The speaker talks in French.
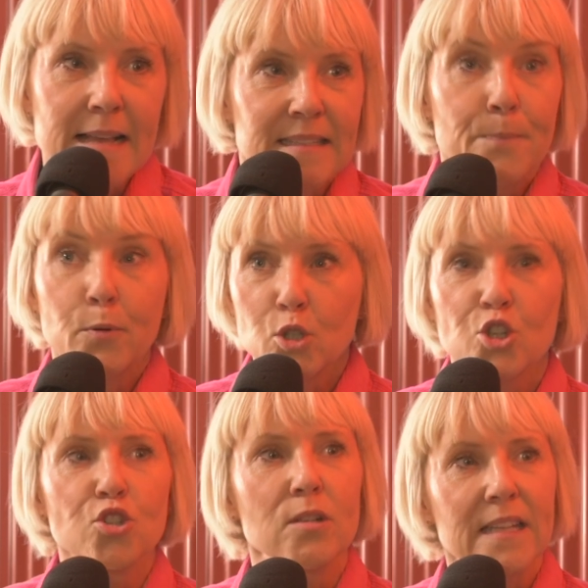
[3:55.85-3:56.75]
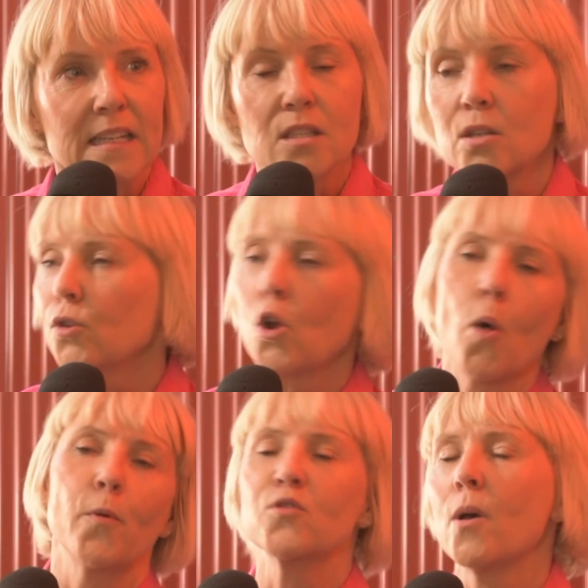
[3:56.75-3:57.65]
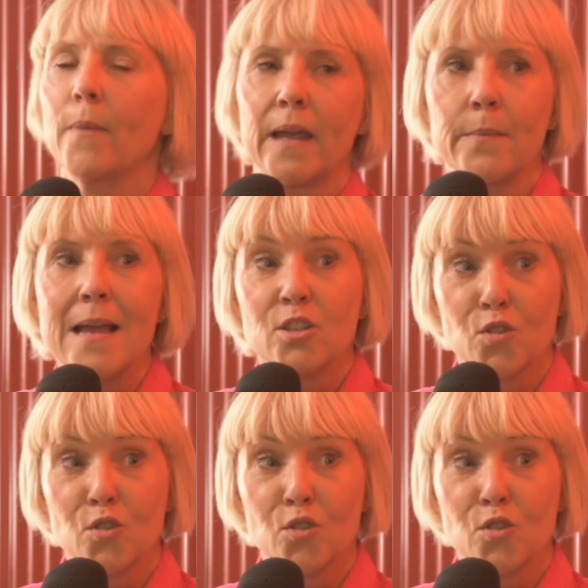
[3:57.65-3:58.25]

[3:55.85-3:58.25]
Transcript: C'est pas juste une question qu'on pose de même, mhm.